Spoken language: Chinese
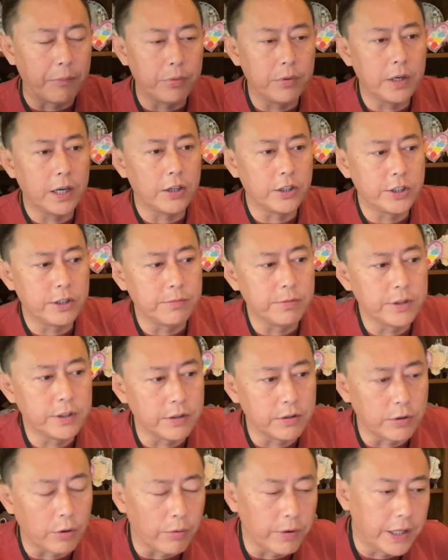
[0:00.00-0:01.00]
不知道是不
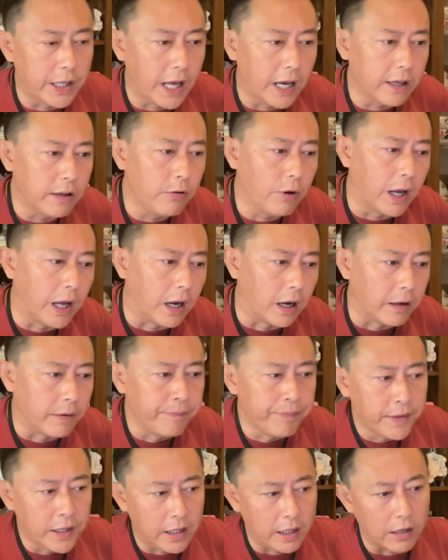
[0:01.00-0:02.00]
是同一家医院啊，
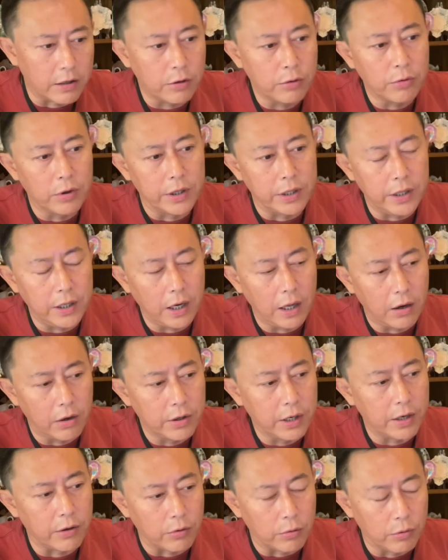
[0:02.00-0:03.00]
也是做医疗
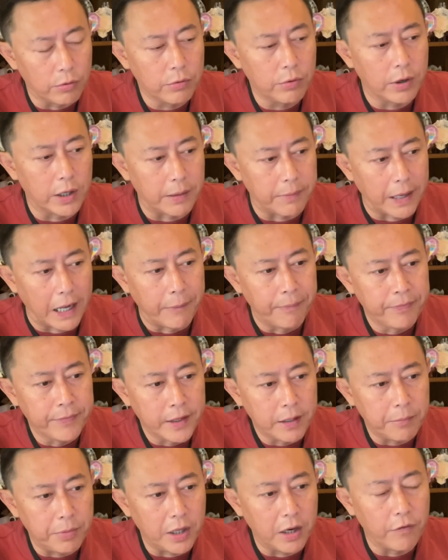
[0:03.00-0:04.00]
这种工作的吧，
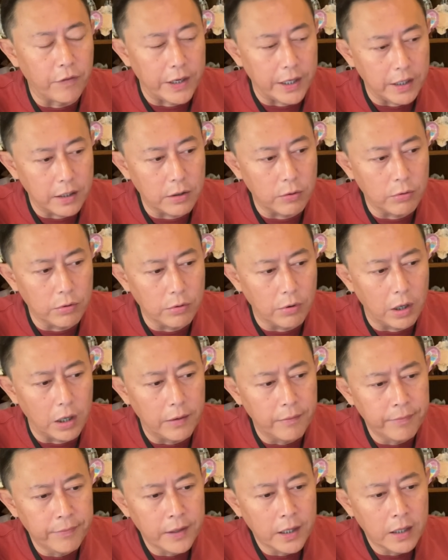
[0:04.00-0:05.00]
比较稳定的工
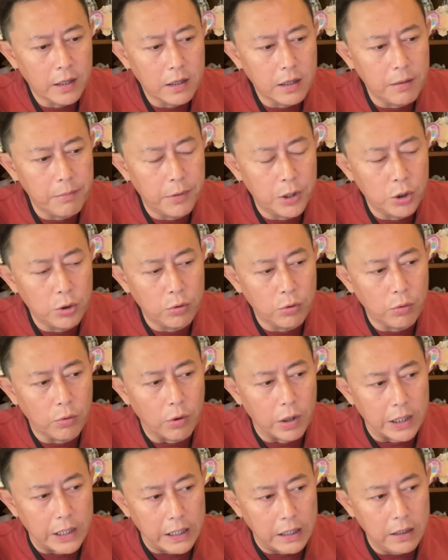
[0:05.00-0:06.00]
作。那么如
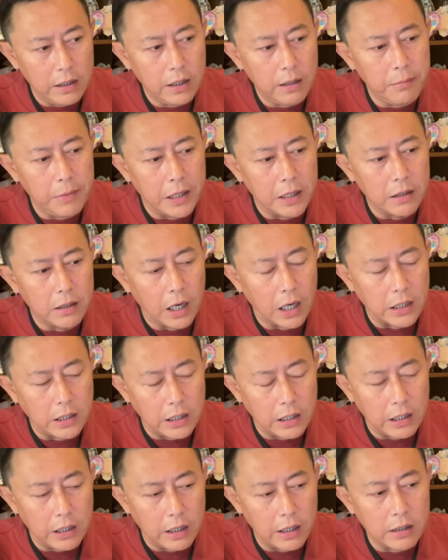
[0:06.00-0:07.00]
果您移民啊，
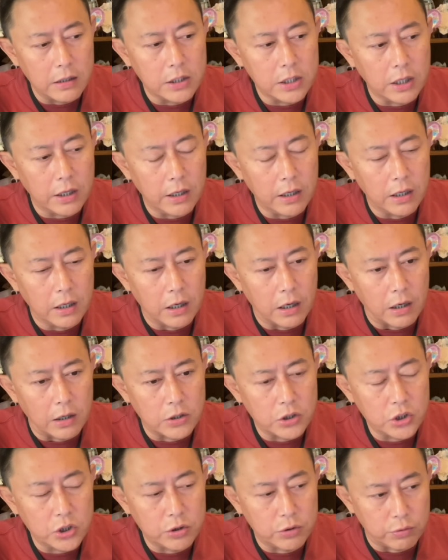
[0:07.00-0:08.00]
以您是一
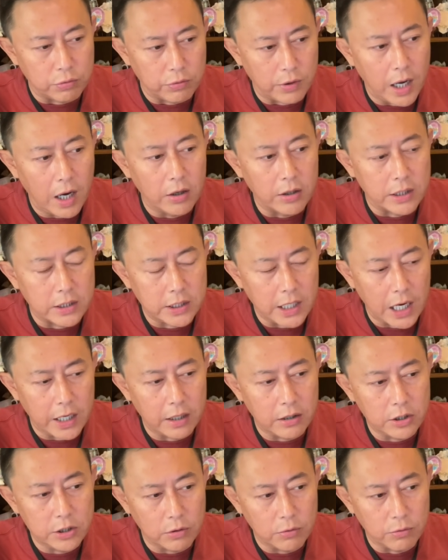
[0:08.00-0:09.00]
个主要的家
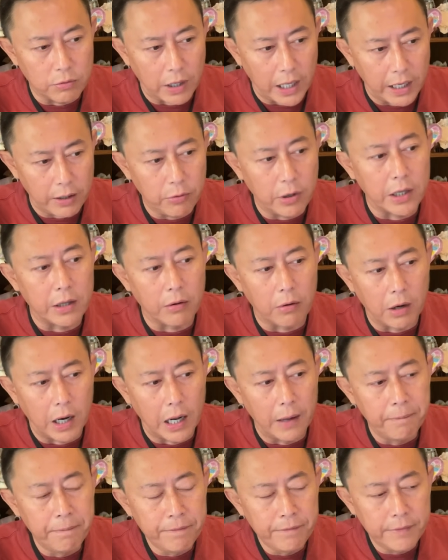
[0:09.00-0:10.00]
庭收入来源的
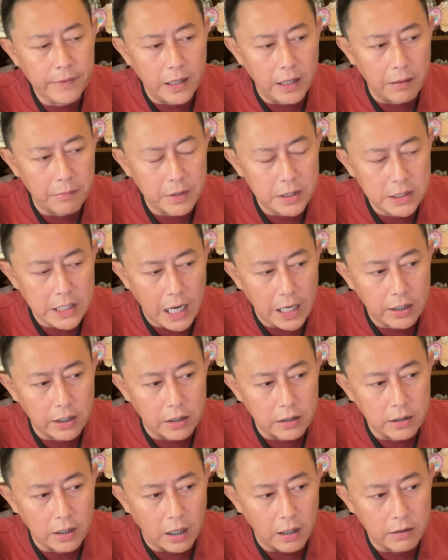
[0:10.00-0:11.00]
话，你们家
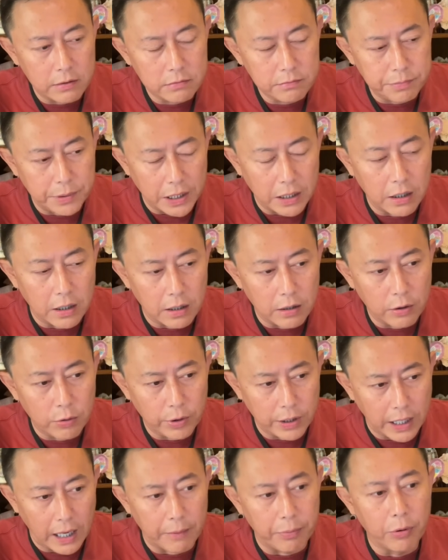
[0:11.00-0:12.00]
庭的平衡
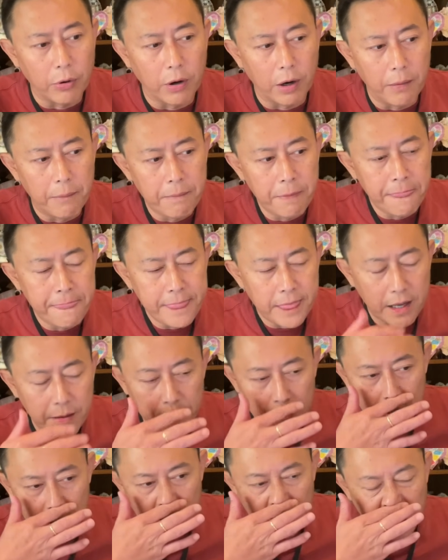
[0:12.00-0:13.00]
会打破。那
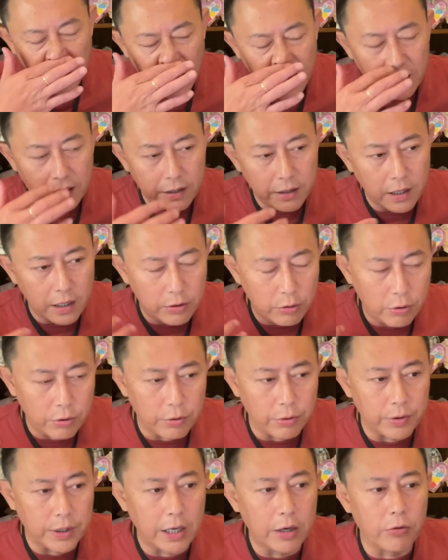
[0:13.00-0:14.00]
么您爱人呢，又
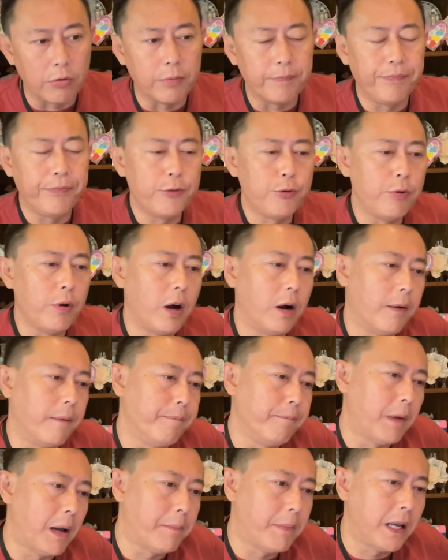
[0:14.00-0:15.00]
有这种需要
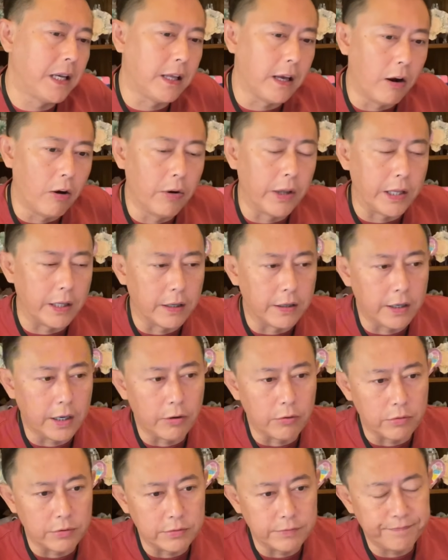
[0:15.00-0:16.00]
慢慢调理的这
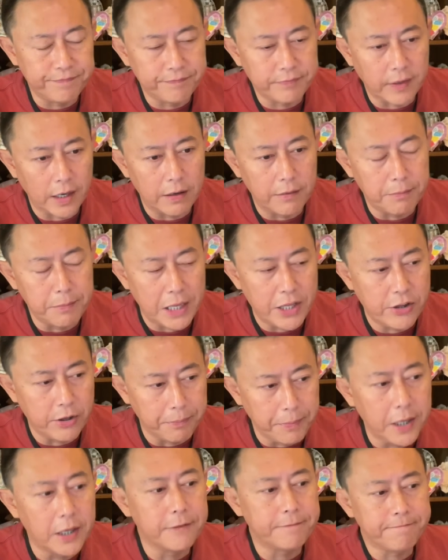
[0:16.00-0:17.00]
种慢
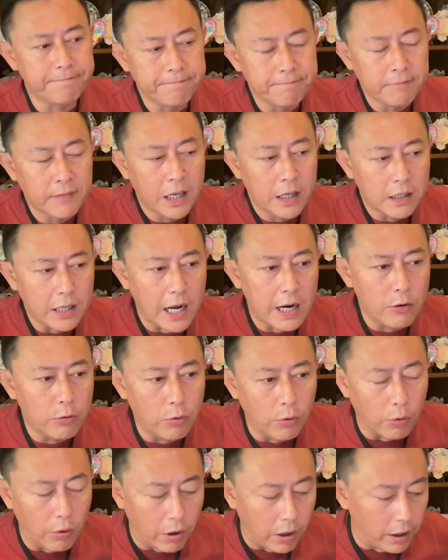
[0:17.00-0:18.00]
性病，他
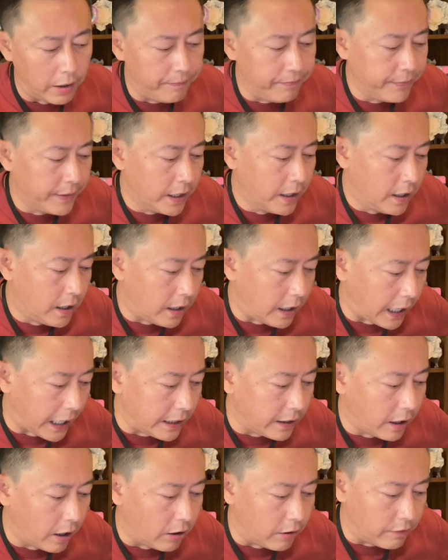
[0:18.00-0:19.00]
如果来
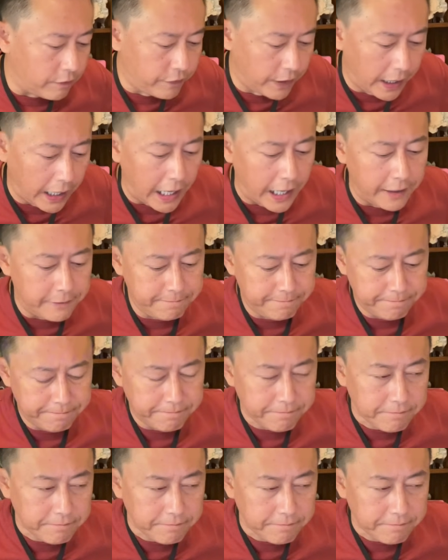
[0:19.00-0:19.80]
到芬兰。